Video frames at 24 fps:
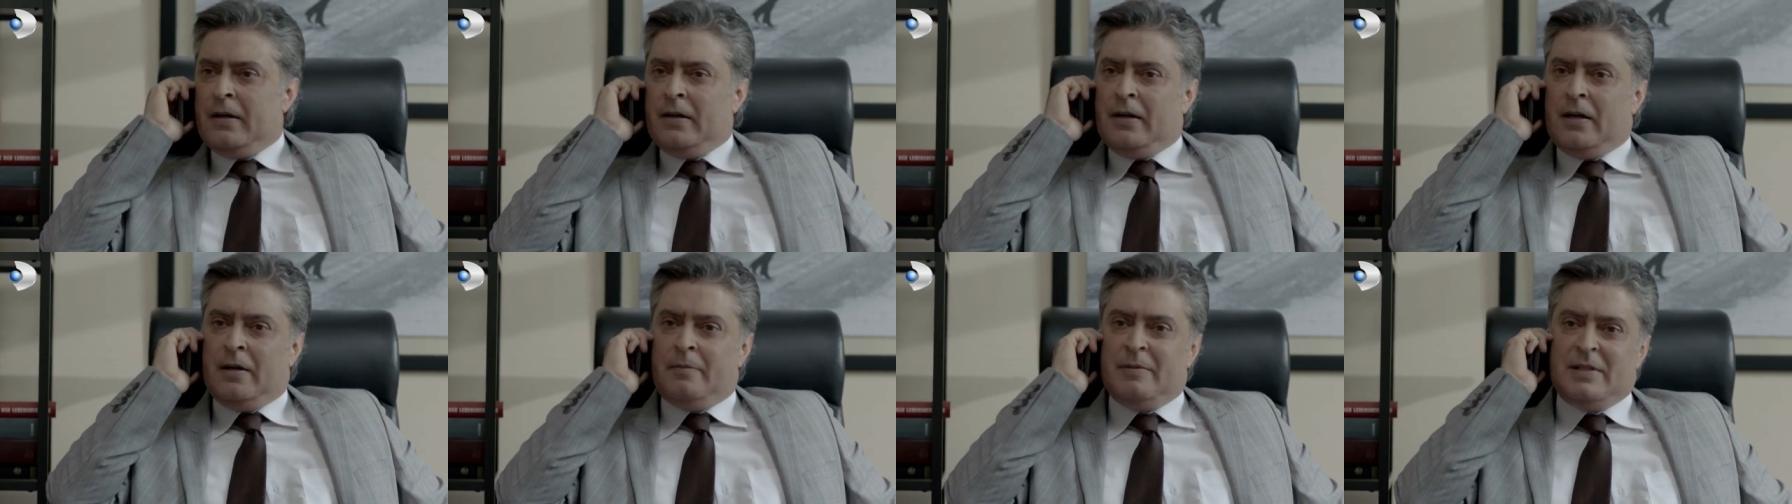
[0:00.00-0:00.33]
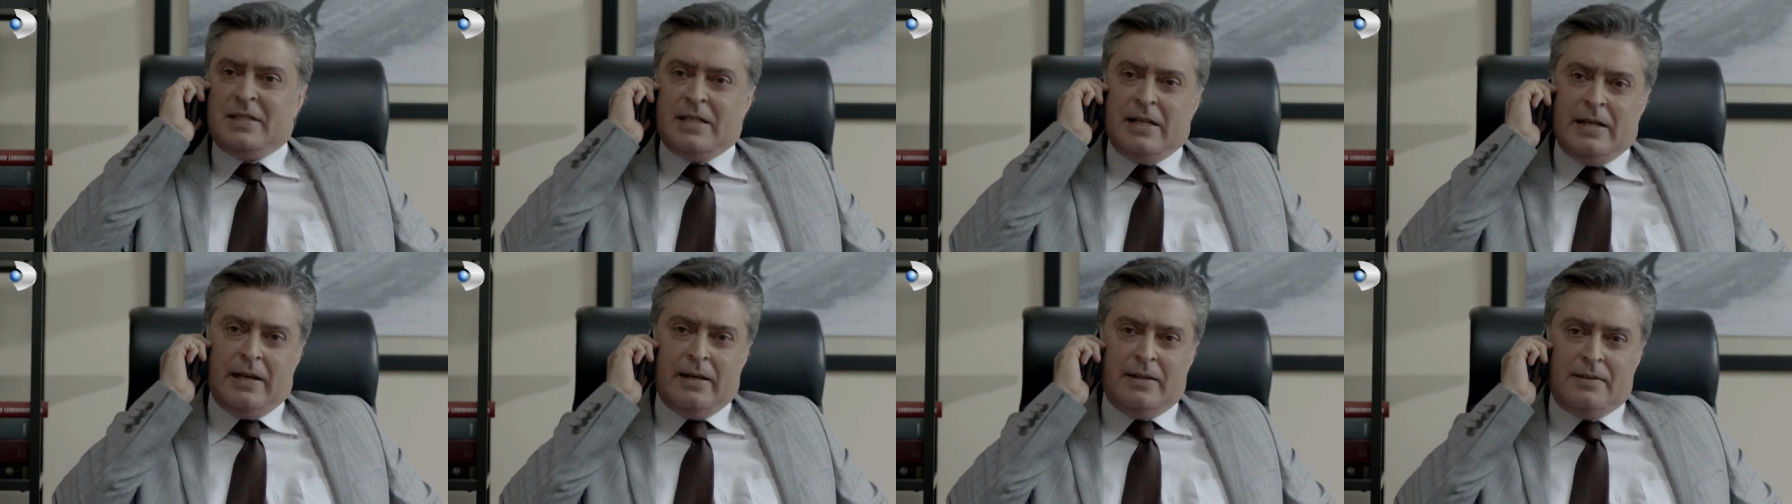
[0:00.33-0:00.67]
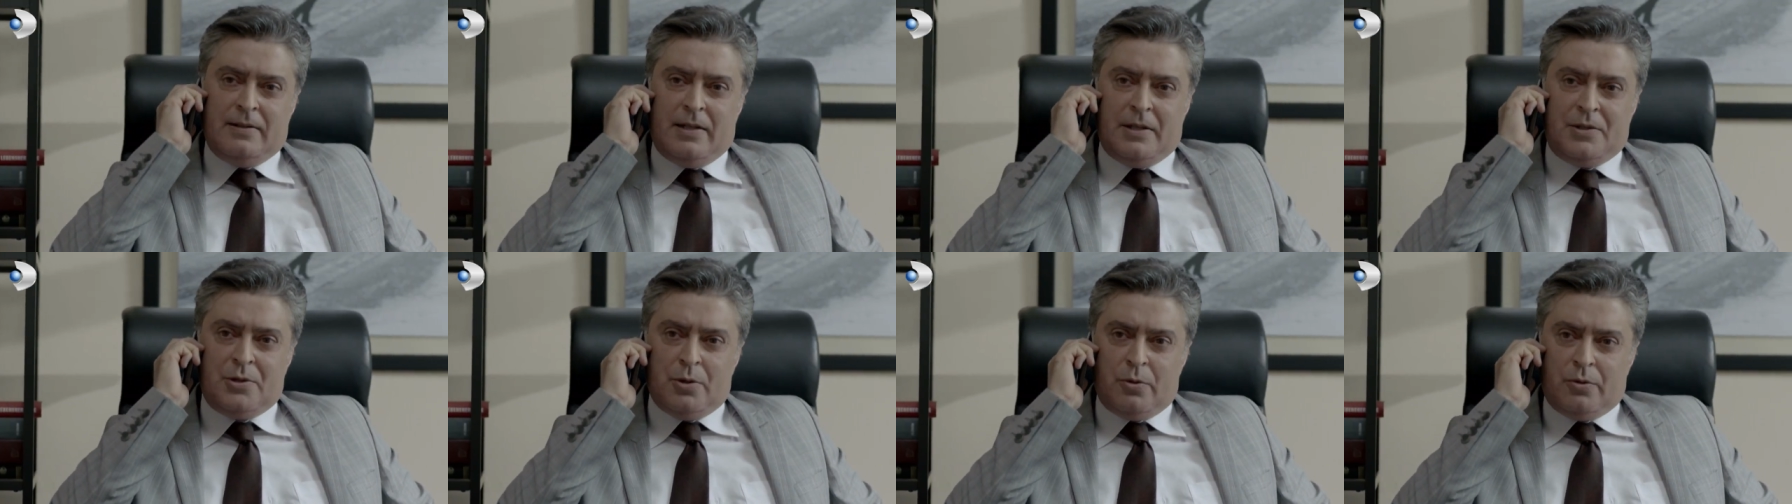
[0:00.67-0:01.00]
Ama senin
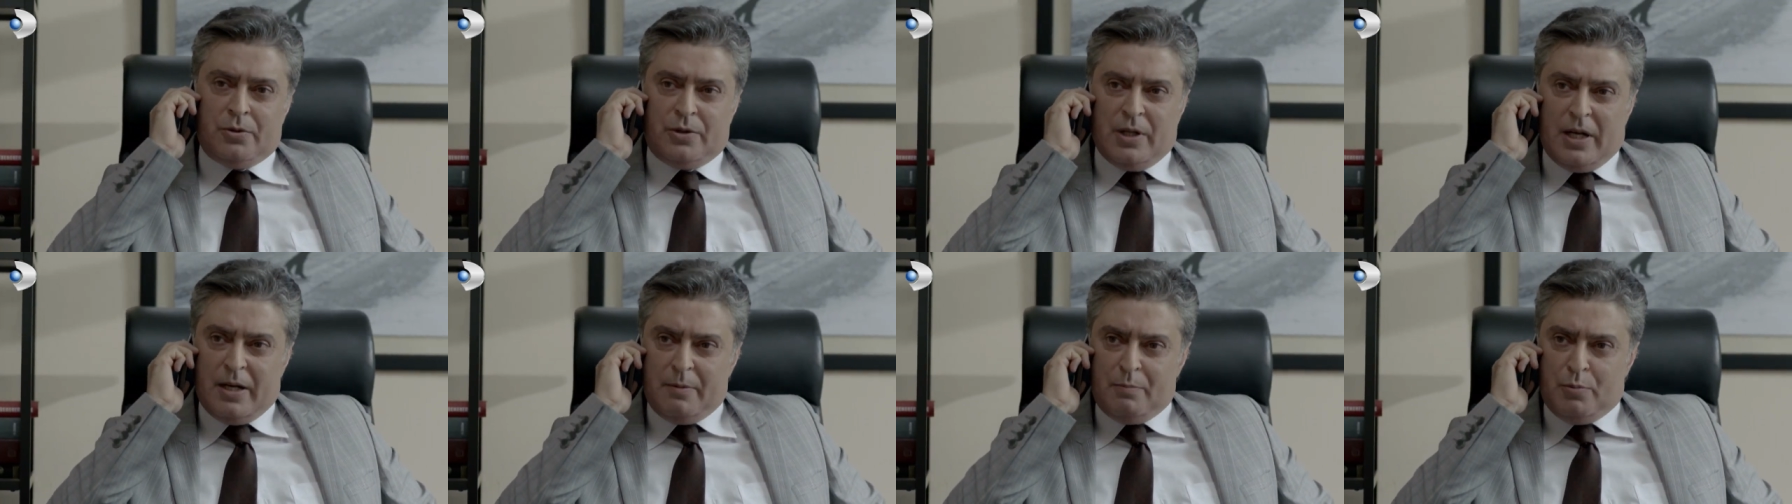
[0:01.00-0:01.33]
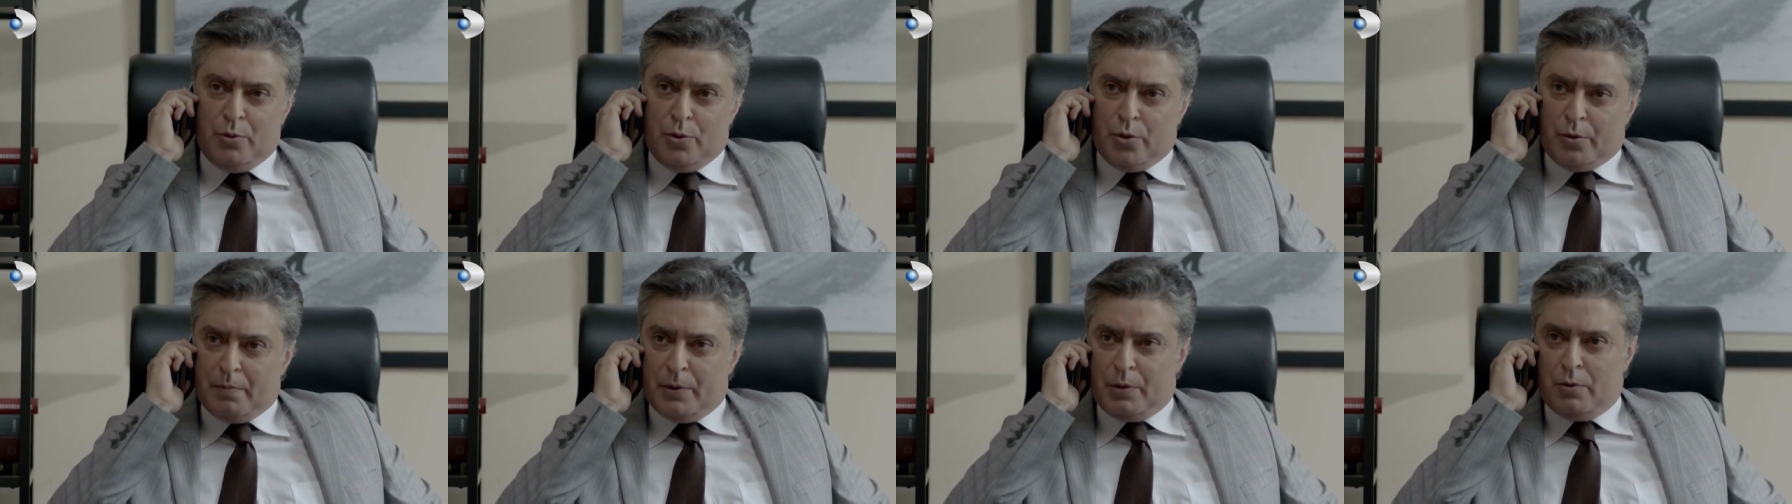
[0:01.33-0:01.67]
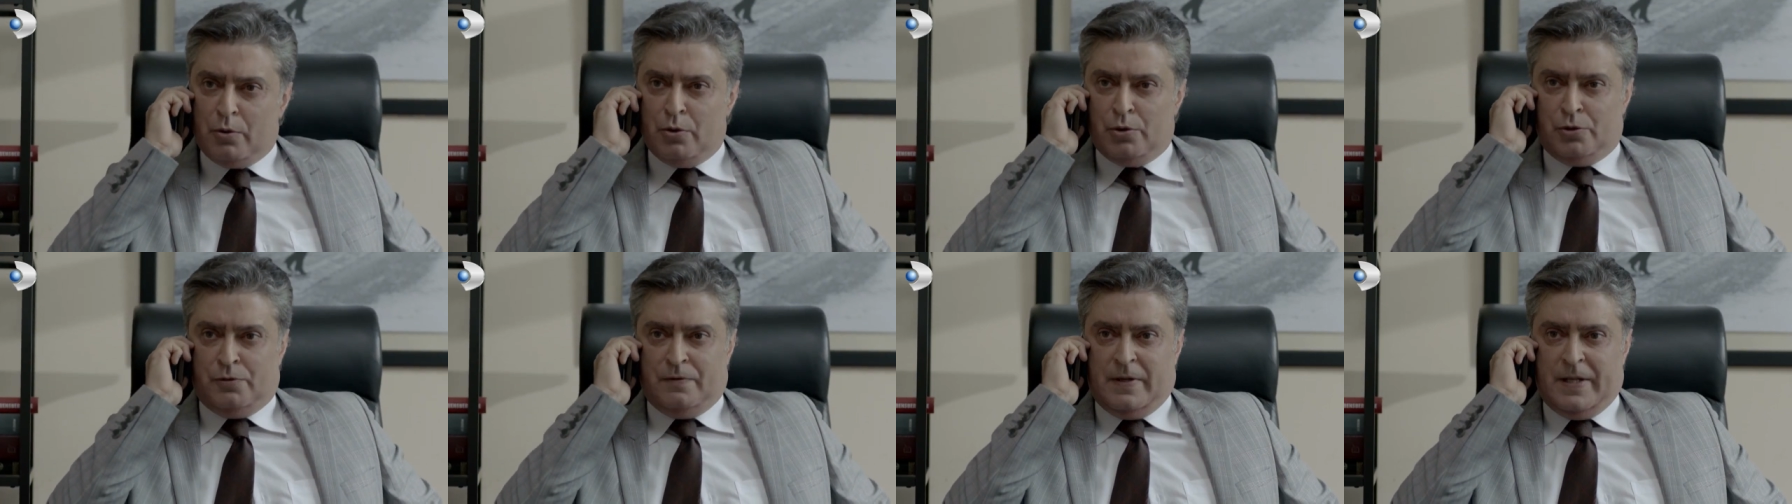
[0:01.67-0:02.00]
elinde çok daha büyük bir
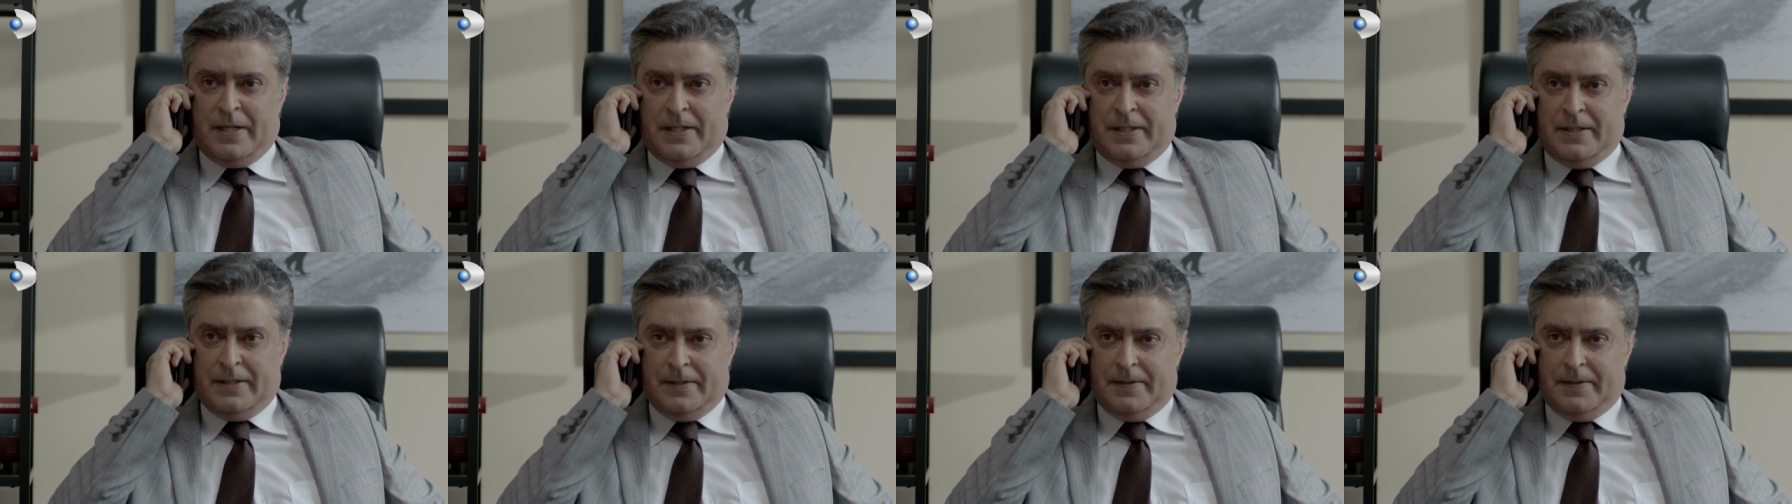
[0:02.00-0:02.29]
koz var.